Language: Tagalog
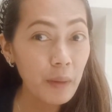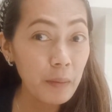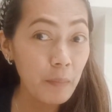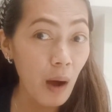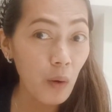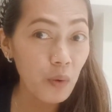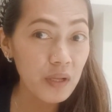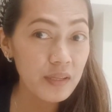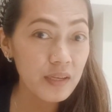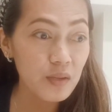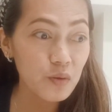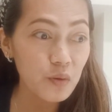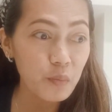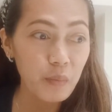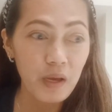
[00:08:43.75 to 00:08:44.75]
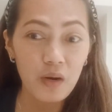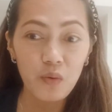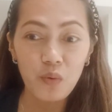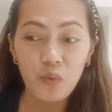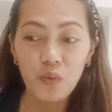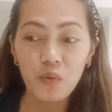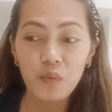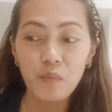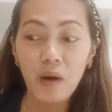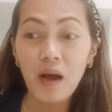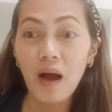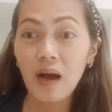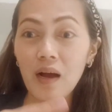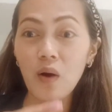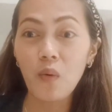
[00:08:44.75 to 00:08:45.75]
may bawal dito pero kung
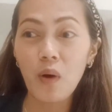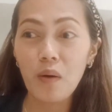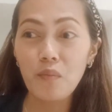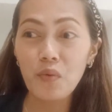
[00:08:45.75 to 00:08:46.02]
magagawa